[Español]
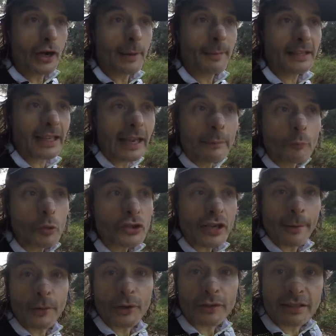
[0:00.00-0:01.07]
le metáis
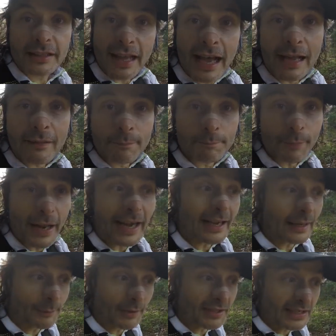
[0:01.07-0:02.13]
mucha velocidad para
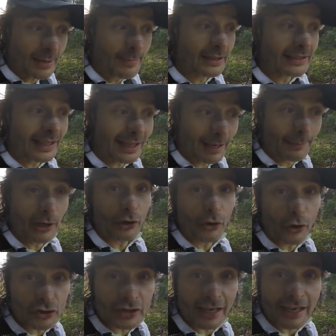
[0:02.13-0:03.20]
que precisamente el gemelo
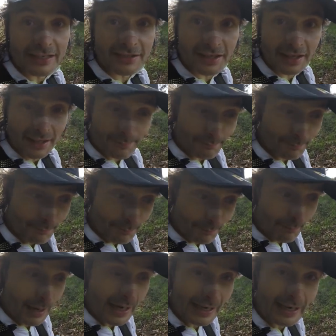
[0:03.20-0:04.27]
no se castigue,
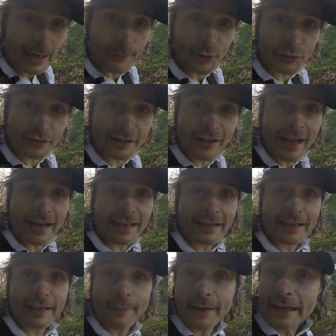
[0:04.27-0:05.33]
bajar la velocidad
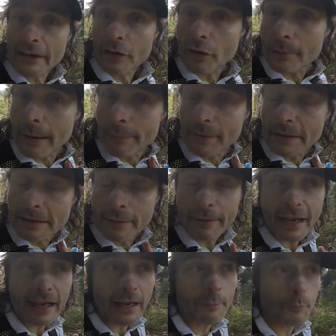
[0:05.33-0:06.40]
que llevaríais normalmente,
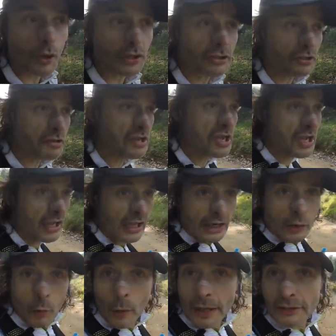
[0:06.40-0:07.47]
bajarla un poquito.
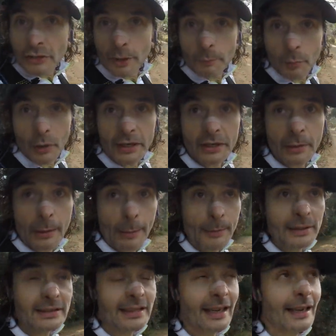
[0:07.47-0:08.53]
¿Cuánto? Pues
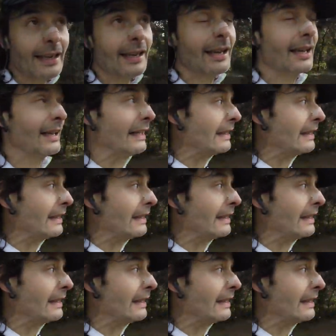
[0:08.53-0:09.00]
normalmente